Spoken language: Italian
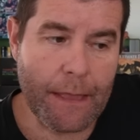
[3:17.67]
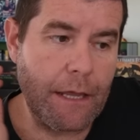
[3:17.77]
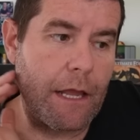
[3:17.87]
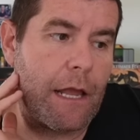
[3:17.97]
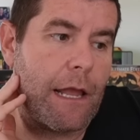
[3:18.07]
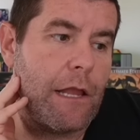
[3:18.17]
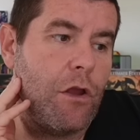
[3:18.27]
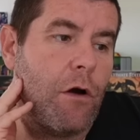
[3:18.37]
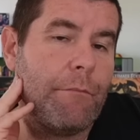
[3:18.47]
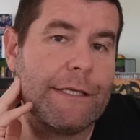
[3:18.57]
eh,
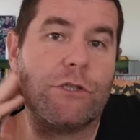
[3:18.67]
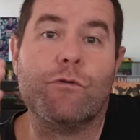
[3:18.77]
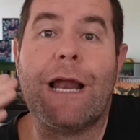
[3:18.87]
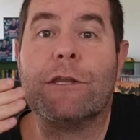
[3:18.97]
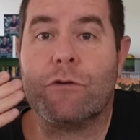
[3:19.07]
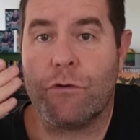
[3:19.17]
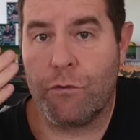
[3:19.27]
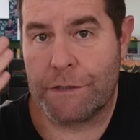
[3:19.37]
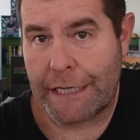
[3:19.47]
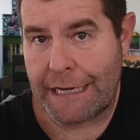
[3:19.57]
gli ho messo un altro
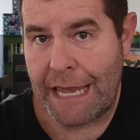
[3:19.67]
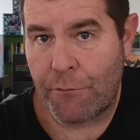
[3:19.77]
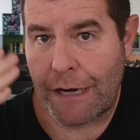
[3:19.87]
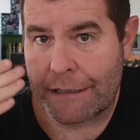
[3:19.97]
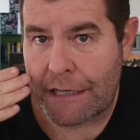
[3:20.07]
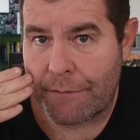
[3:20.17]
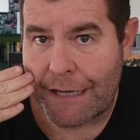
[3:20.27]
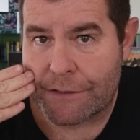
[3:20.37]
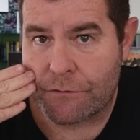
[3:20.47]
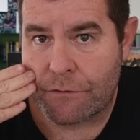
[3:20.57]
username, un'altra
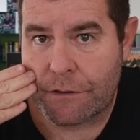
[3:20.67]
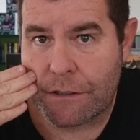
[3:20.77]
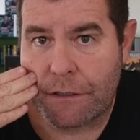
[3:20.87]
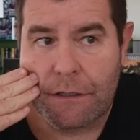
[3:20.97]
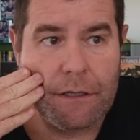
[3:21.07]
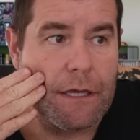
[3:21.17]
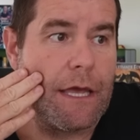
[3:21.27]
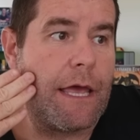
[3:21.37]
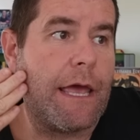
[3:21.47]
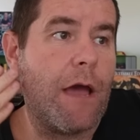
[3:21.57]
password,
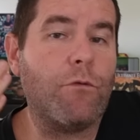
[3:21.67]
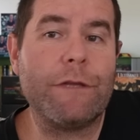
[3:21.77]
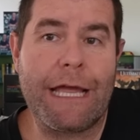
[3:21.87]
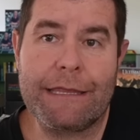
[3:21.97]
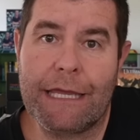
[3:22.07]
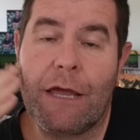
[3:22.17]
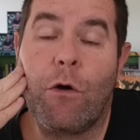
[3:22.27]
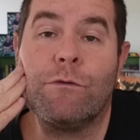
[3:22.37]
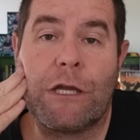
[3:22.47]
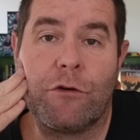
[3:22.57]
eh, un utente che
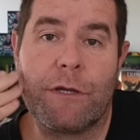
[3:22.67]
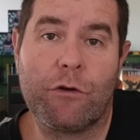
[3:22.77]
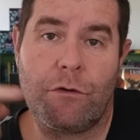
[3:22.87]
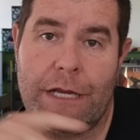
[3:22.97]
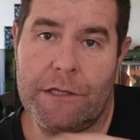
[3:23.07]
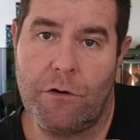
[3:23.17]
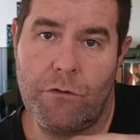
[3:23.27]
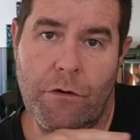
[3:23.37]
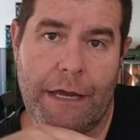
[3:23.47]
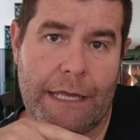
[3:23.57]
ho usato per
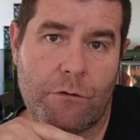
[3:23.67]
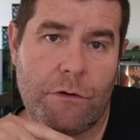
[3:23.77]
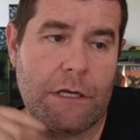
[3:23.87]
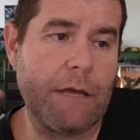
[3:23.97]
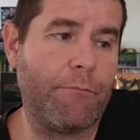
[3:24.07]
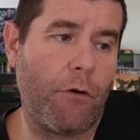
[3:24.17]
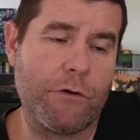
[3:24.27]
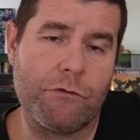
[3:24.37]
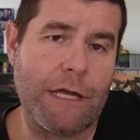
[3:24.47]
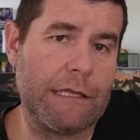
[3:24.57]
connetterlo con Getquin e poi
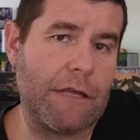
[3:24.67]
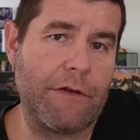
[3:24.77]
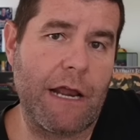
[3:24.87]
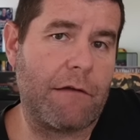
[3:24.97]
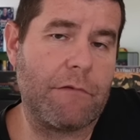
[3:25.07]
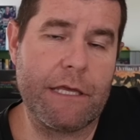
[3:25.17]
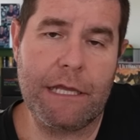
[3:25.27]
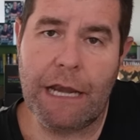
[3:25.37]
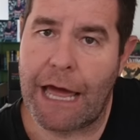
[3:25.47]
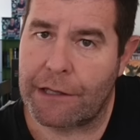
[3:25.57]
questo utente verrà
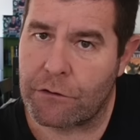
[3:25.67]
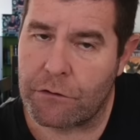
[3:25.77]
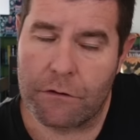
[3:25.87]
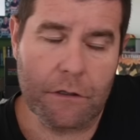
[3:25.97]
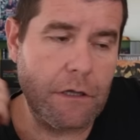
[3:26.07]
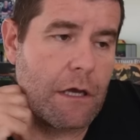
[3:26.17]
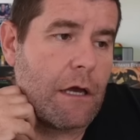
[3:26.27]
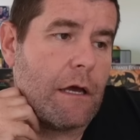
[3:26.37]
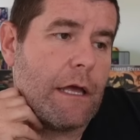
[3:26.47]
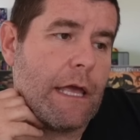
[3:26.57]
killato
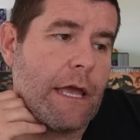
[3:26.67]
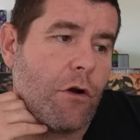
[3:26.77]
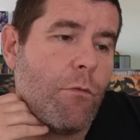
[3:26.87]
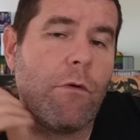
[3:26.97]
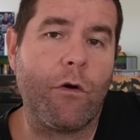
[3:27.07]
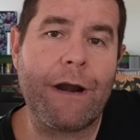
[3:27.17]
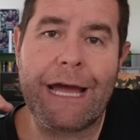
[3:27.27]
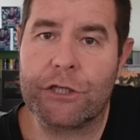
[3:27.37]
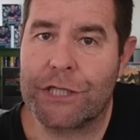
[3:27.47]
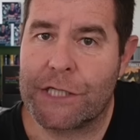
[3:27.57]
eh, e comunque non
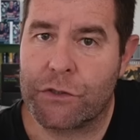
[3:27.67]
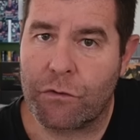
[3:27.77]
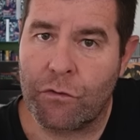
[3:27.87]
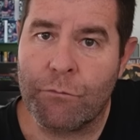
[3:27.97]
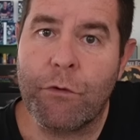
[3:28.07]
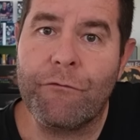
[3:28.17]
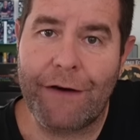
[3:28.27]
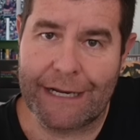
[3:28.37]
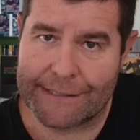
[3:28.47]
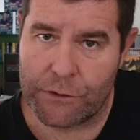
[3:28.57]
ha accesso, non può
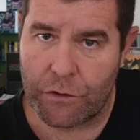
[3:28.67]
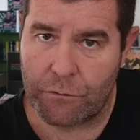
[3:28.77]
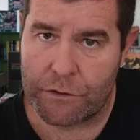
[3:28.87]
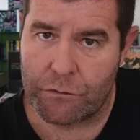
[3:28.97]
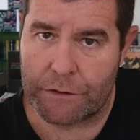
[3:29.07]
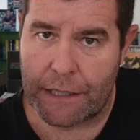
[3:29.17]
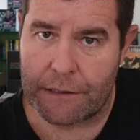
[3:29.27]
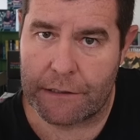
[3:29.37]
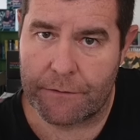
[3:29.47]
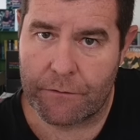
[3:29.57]
fare azioni questo
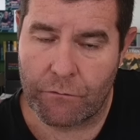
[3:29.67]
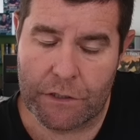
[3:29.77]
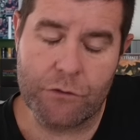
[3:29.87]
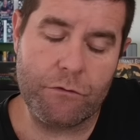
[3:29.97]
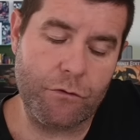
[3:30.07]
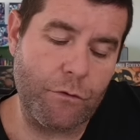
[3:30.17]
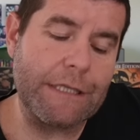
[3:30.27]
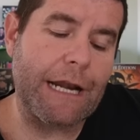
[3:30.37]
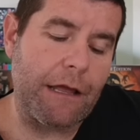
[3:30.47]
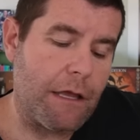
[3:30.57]
utente. Quindi su, su
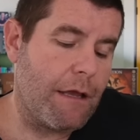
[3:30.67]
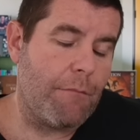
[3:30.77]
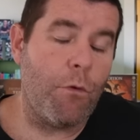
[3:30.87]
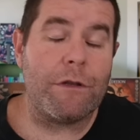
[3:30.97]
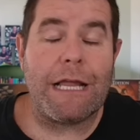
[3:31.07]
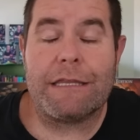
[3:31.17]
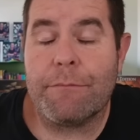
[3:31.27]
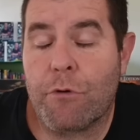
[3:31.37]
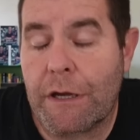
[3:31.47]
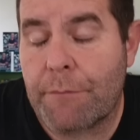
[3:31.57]
Intera, molti
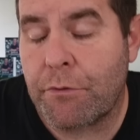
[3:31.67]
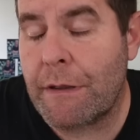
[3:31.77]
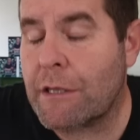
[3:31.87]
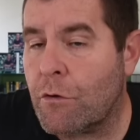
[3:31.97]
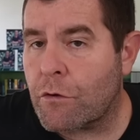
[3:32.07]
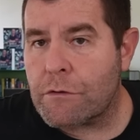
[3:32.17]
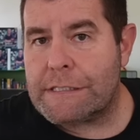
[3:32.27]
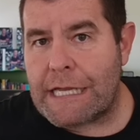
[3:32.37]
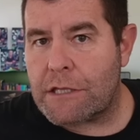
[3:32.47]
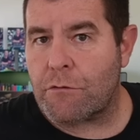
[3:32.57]
altri broker probabilmente non
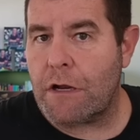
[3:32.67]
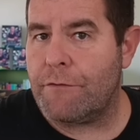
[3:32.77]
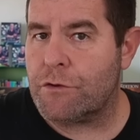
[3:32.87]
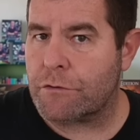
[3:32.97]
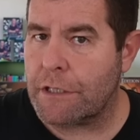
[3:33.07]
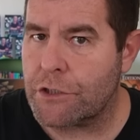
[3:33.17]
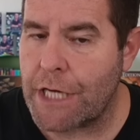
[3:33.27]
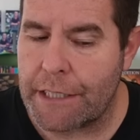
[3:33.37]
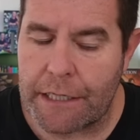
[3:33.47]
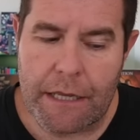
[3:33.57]
consentono una feature del
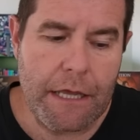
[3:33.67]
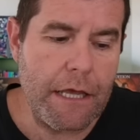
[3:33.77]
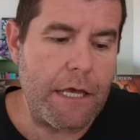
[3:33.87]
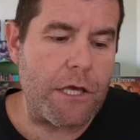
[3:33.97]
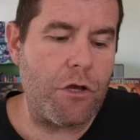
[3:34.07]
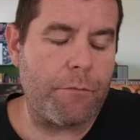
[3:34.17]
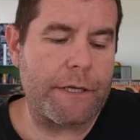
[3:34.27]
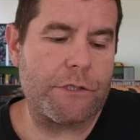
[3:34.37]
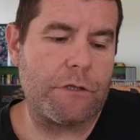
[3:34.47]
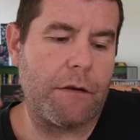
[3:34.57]
genere. Io
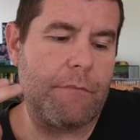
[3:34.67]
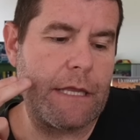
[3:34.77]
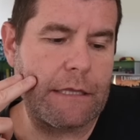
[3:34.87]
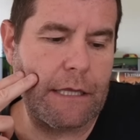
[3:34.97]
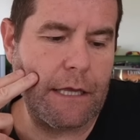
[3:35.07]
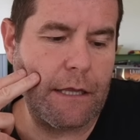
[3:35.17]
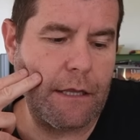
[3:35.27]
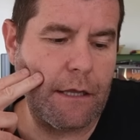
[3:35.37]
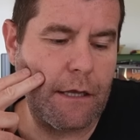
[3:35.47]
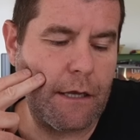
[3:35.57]

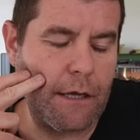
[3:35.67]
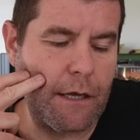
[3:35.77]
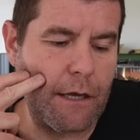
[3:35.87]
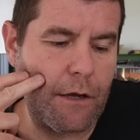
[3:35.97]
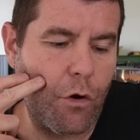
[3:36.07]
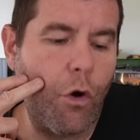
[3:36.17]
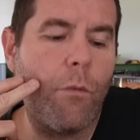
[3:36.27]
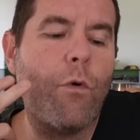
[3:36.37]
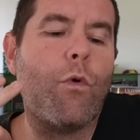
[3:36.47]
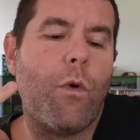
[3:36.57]
personalmente eh,
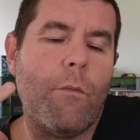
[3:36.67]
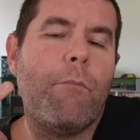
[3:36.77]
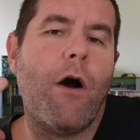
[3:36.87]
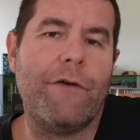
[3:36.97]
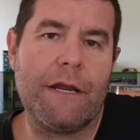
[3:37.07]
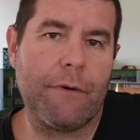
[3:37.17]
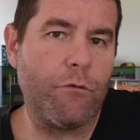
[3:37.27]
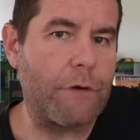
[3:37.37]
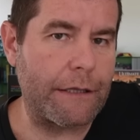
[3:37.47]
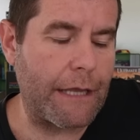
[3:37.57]
comunque un po' avrei
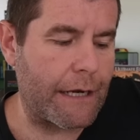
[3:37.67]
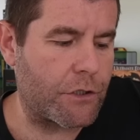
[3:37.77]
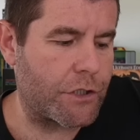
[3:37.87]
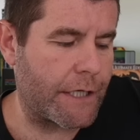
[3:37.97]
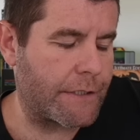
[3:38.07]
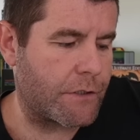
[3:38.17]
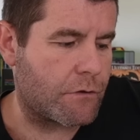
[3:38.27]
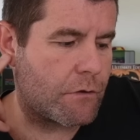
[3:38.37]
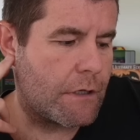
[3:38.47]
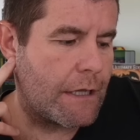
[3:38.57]
paura a dare
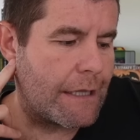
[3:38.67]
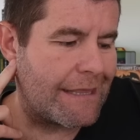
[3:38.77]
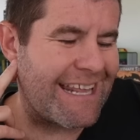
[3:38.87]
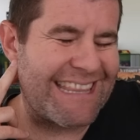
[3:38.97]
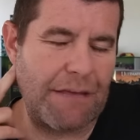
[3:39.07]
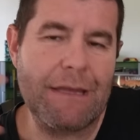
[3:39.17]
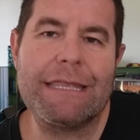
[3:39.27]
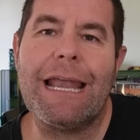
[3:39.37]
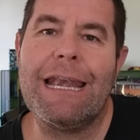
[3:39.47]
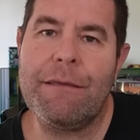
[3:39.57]
accesso
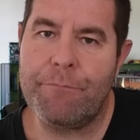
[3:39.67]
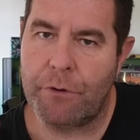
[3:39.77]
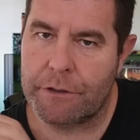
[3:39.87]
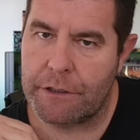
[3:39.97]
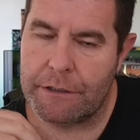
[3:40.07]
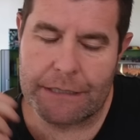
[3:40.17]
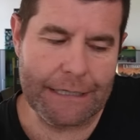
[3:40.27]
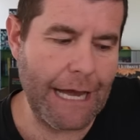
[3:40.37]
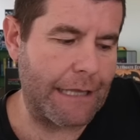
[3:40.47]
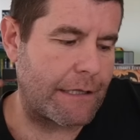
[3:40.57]
direttamente all'import dei
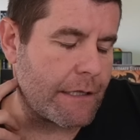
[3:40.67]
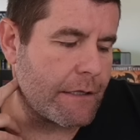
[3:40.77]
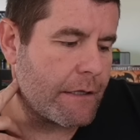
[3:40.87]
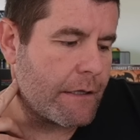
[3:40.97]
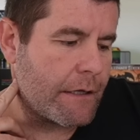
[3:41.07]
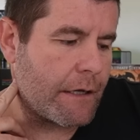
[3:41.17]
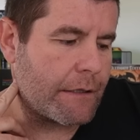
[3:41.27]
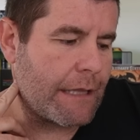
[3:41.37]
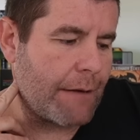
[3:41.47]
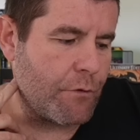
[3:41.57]
dati
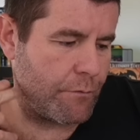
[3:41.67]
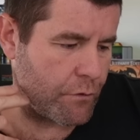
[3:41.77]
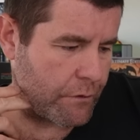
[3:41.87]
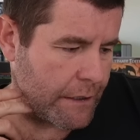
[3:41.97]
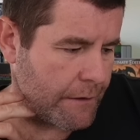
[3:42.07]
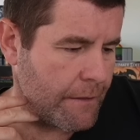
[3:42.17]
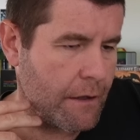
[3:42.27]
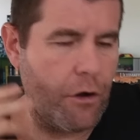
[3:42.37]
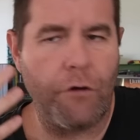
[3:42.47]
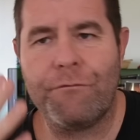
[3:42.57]
eh, dal mio broker.
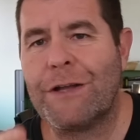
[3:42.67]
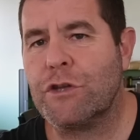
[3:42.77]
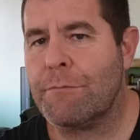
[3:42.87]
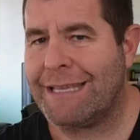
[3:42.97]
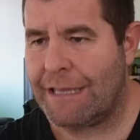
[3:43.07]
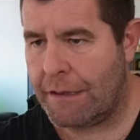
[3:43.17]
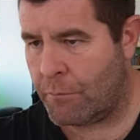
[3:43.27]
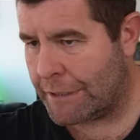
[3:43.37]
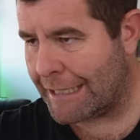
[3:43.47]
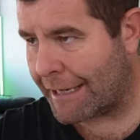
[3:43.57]
L'ho fatto in, mania-
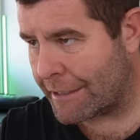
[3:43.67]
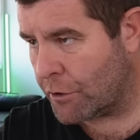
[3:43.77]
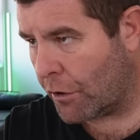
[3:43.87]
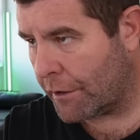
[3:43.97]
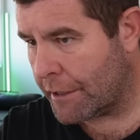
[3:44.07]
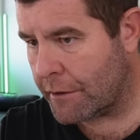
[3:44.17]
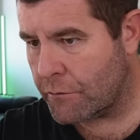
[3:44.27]
in modalità read-only,